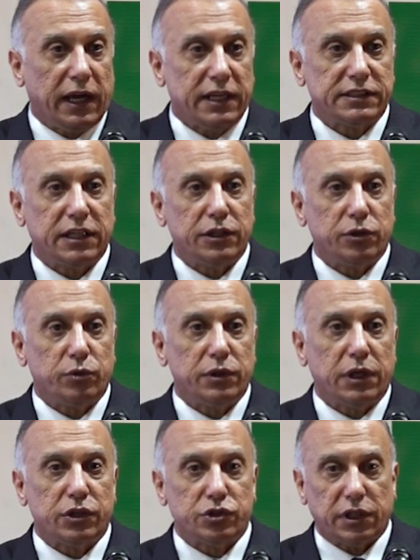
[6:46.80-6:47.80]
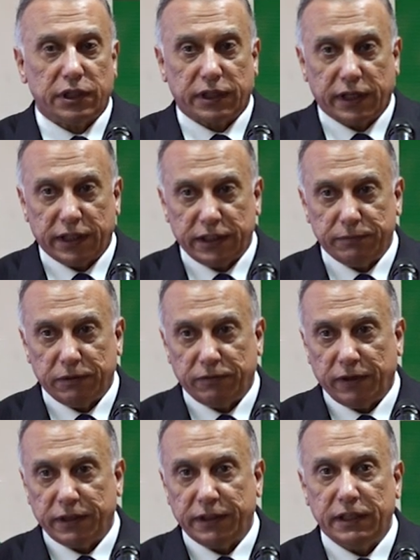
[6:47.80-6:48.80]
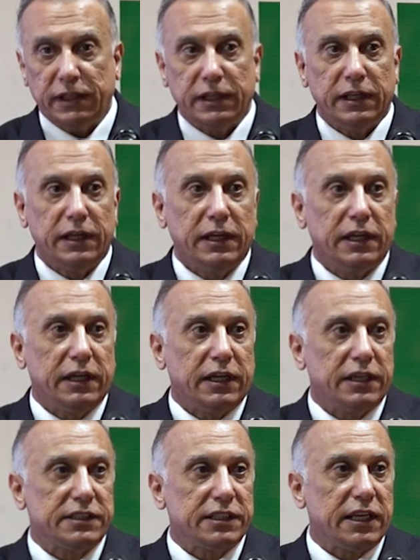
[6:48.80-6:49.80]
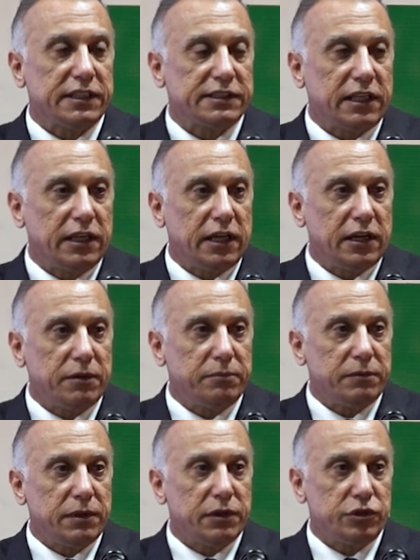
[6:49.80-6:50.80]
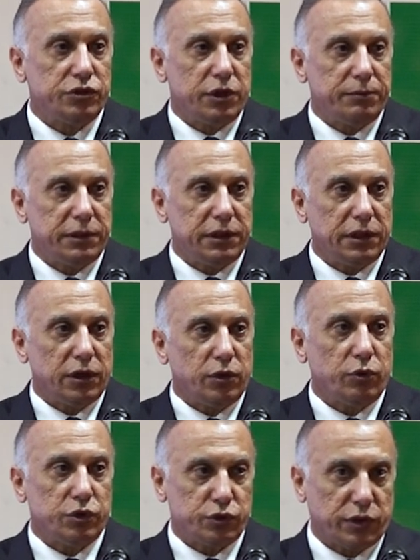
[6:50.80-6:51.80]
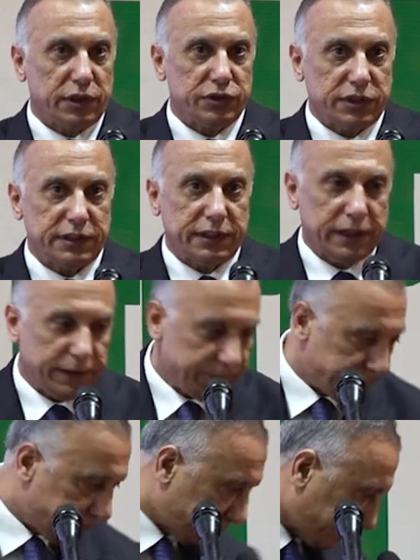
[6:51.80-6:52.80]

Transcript: عسى أن يكون هذا الشهر الكريم الفضيل رسالة سلام للجميع وشكرا جزيلا